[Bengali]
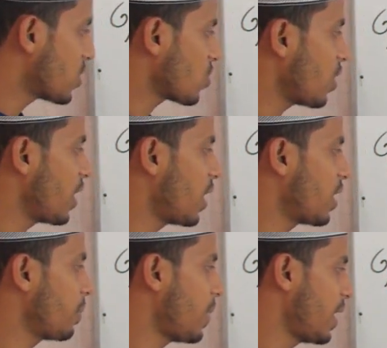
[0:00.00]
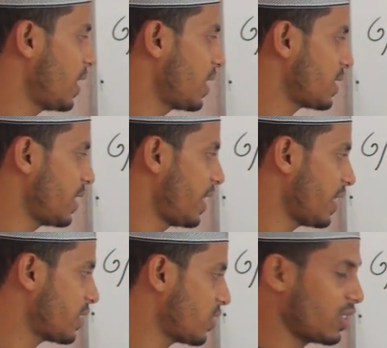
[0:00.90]
স্কোয়ার মাইনাস
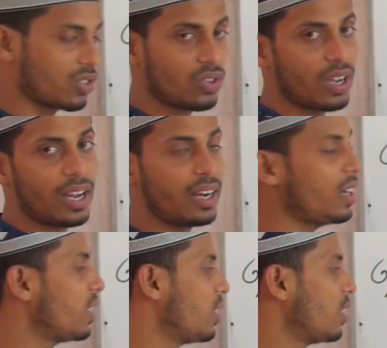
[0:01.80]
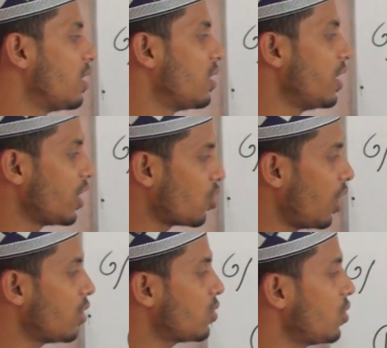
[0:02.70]
এক্স স্কোয়ার
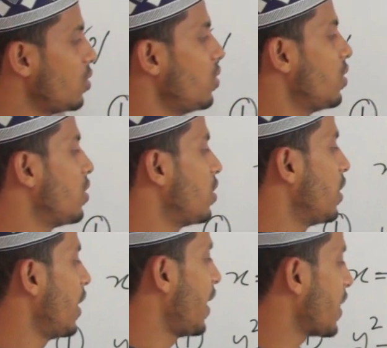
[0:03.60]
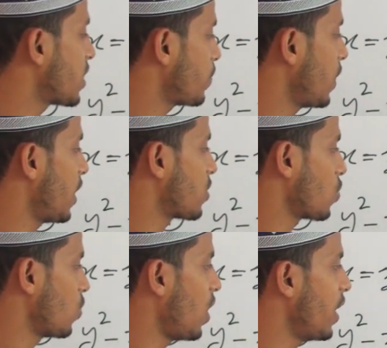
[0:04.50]
ইকাল টু এক্স প্লাস
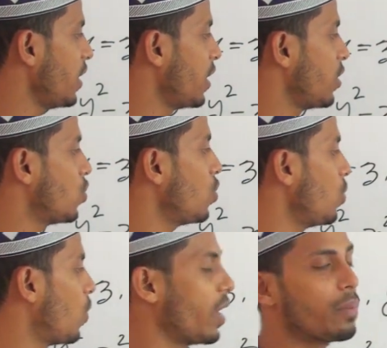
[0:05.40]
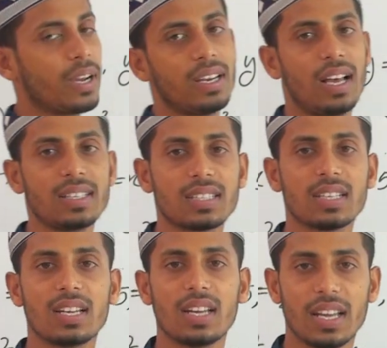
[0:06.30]
ওয়াই ইন্টু ওয়াই মাইনাস
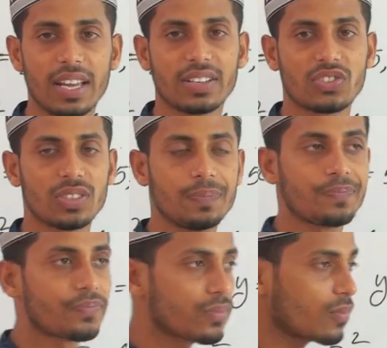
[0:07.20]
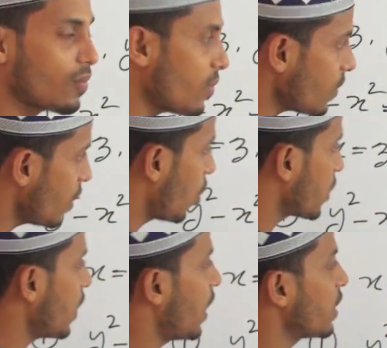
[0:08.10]
এক্স
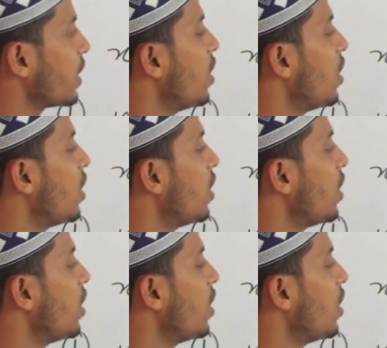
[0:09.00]
অর্থাৎ